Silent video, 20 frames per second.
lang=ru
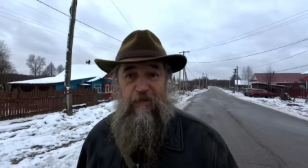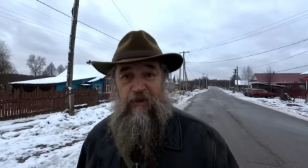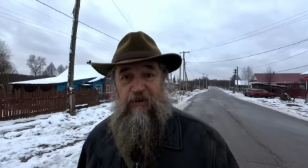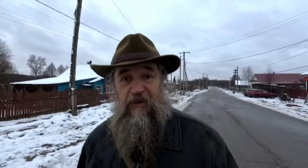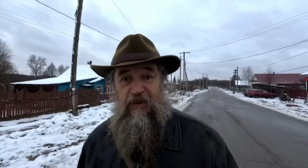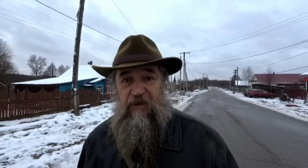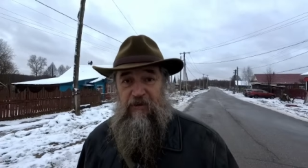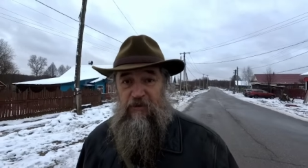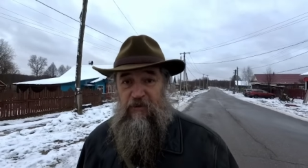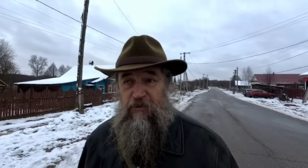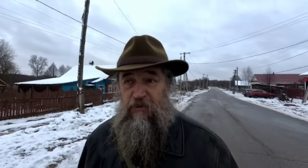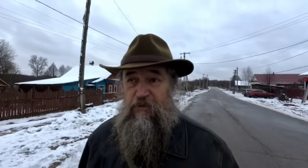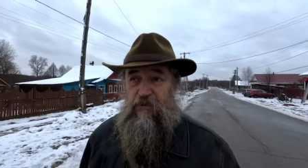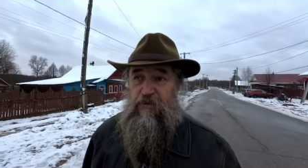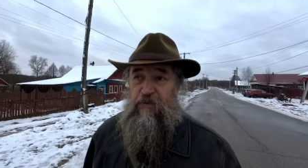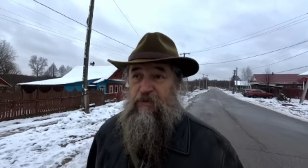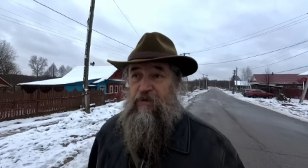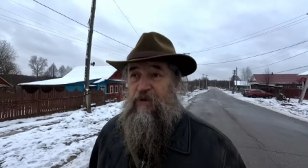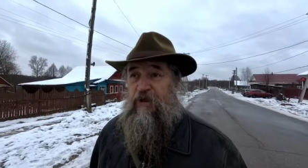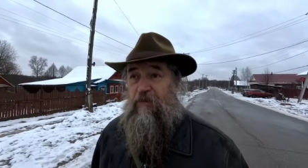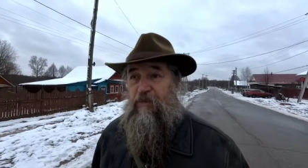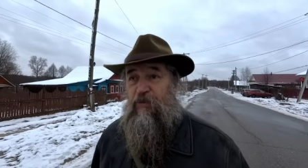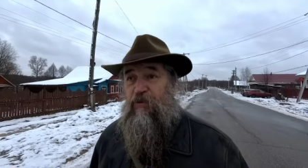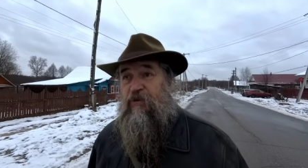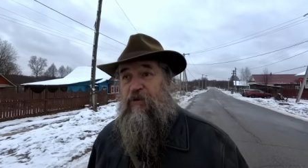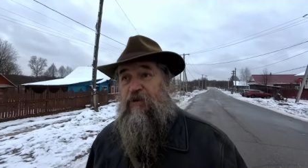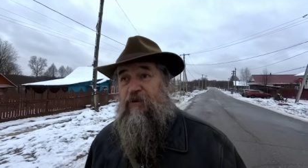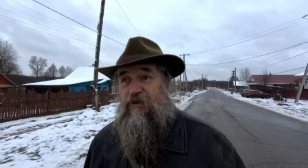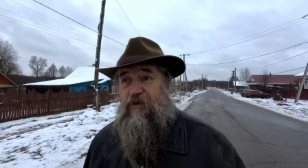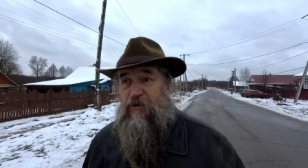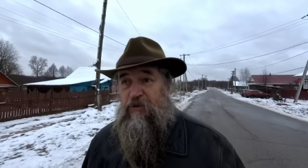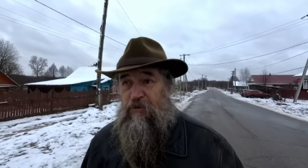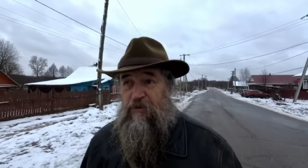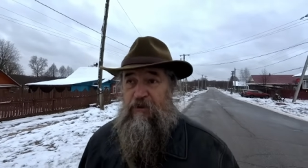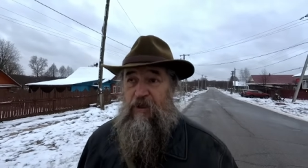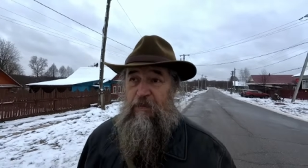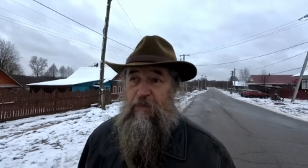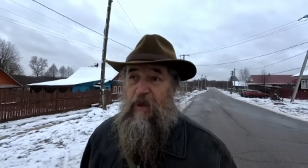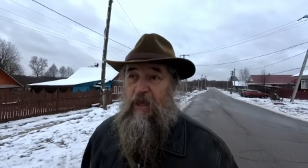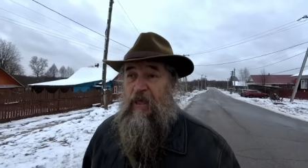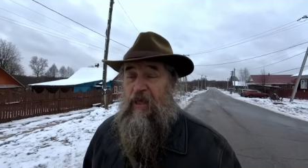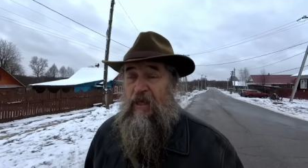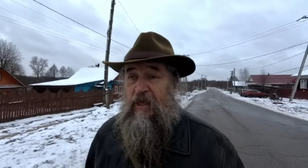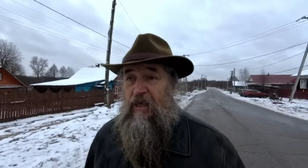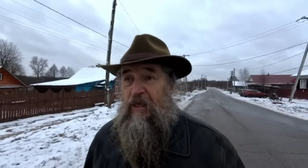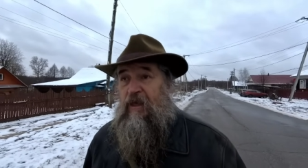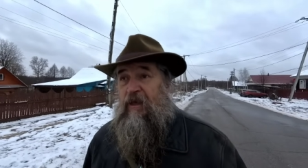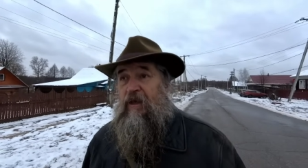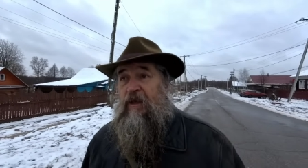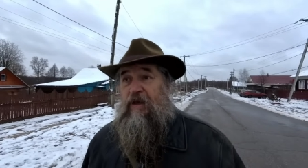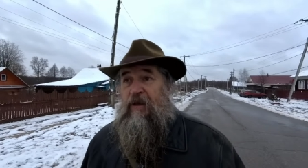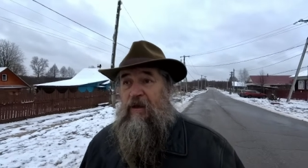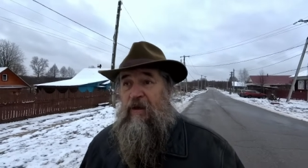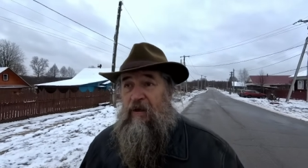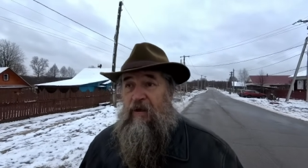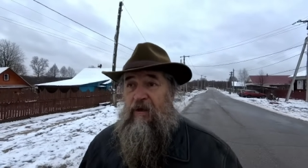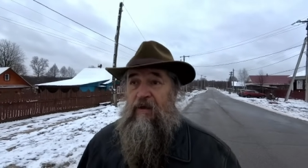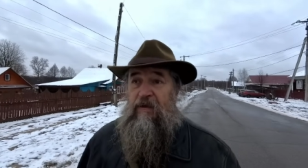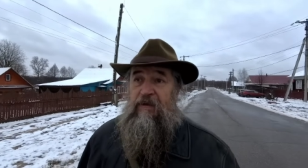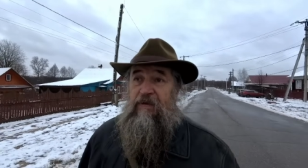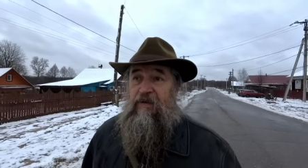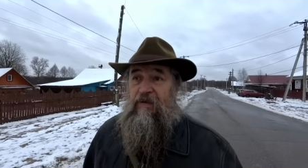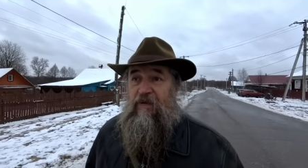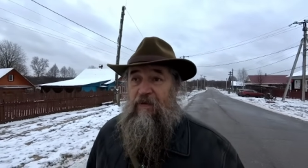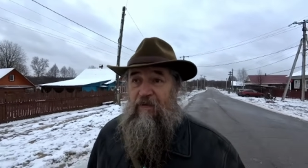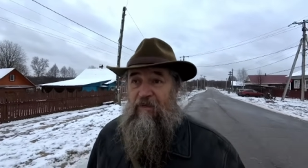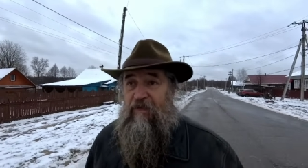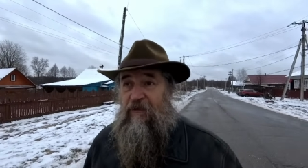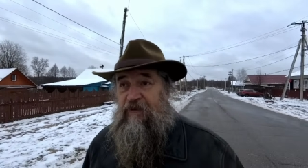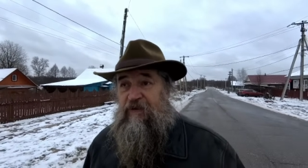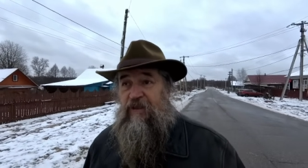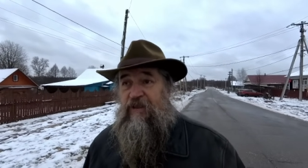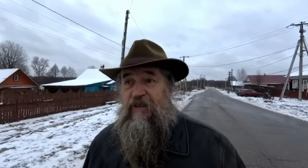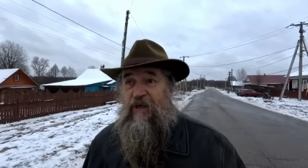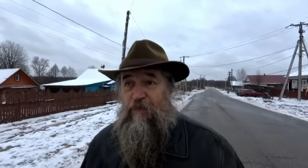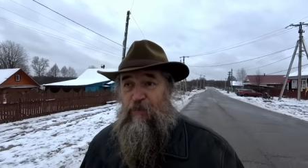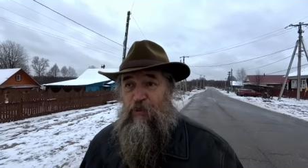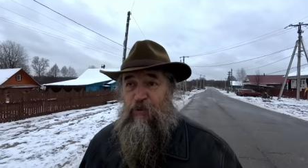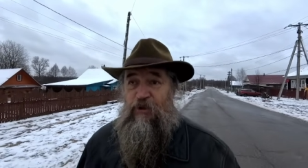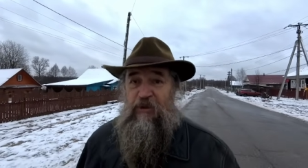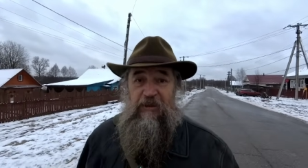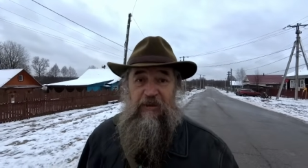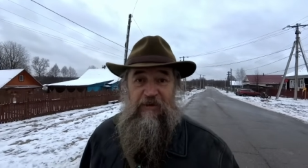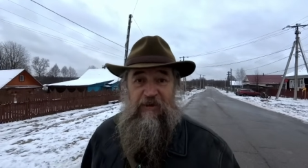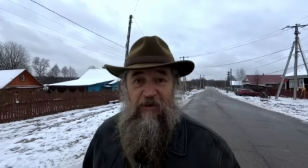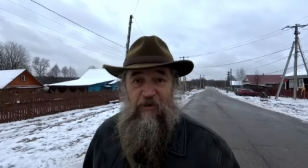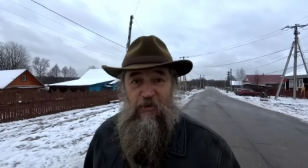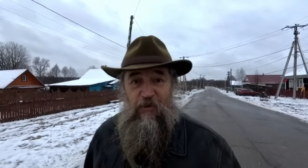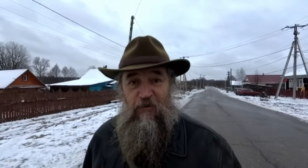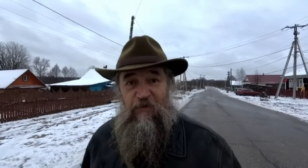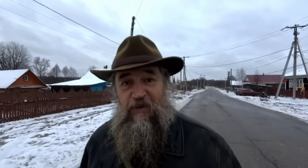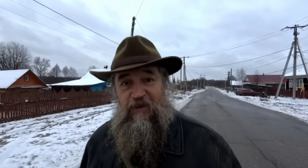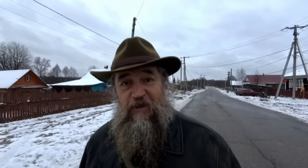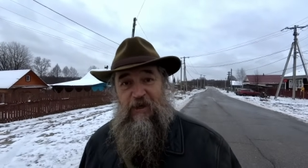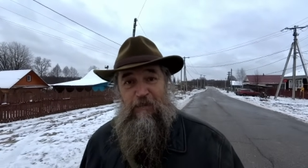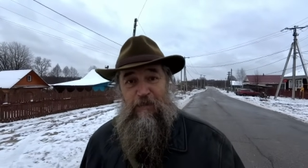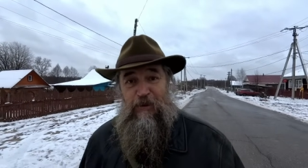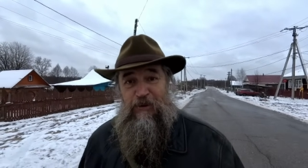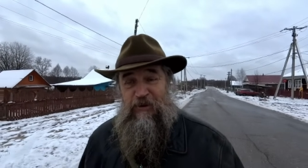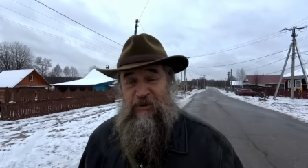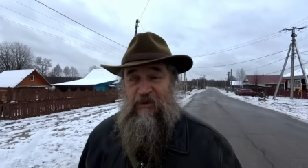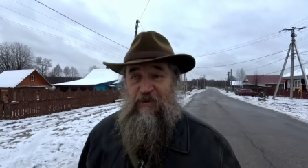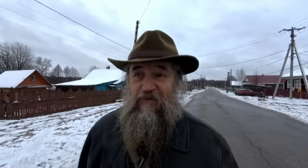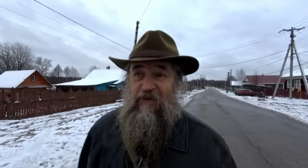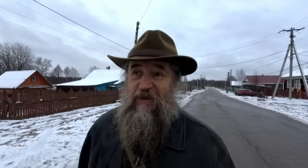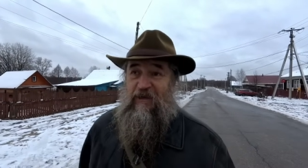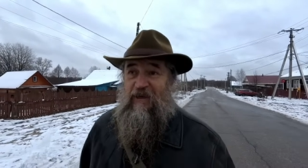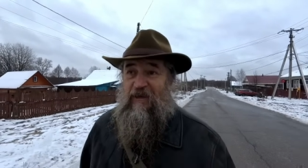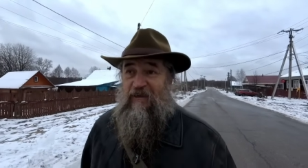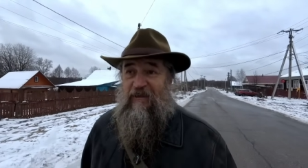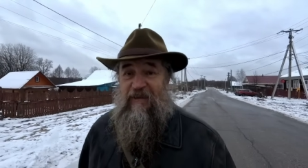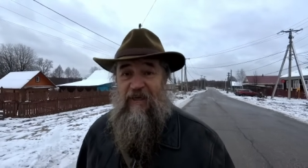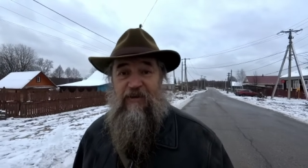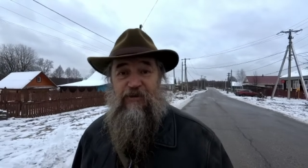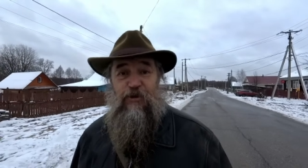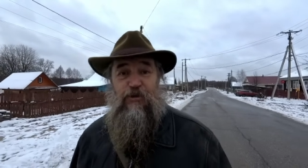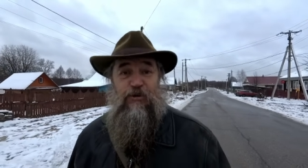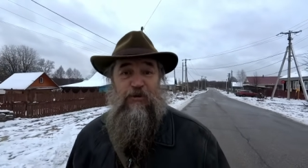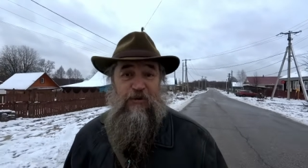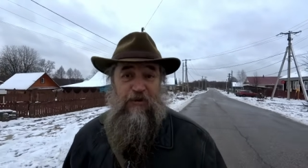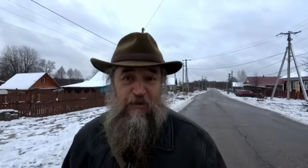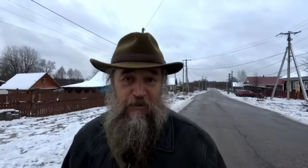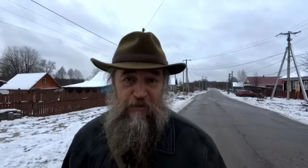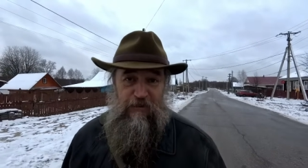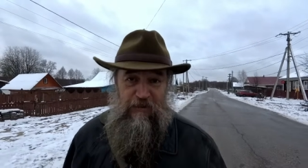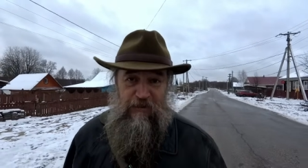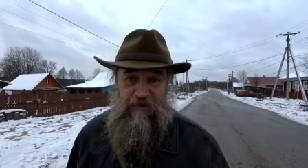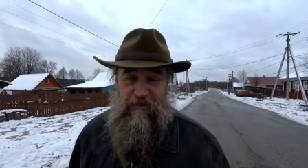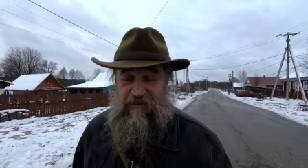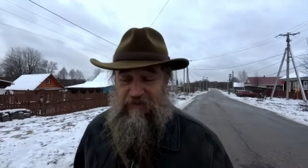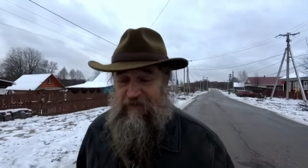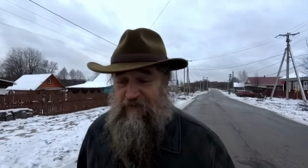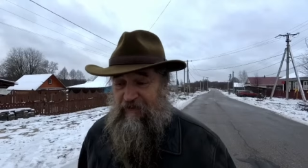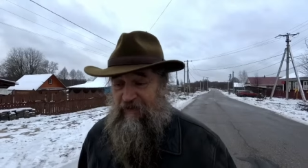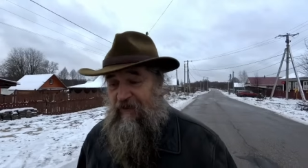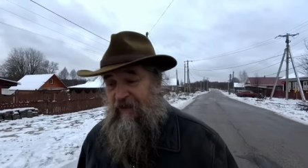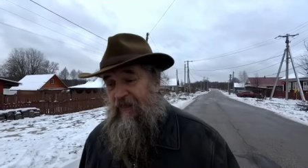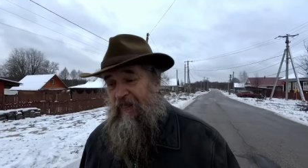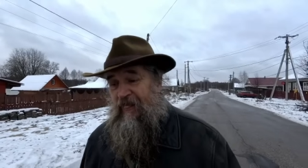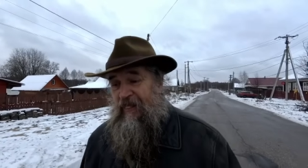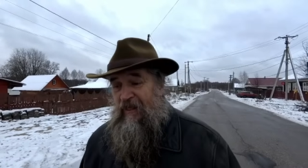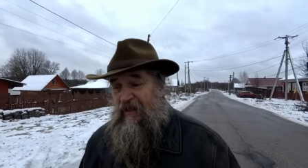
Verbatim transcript: посмотреть культуру Японии, что там в этой Японии такого необычного, я тоже осуществил.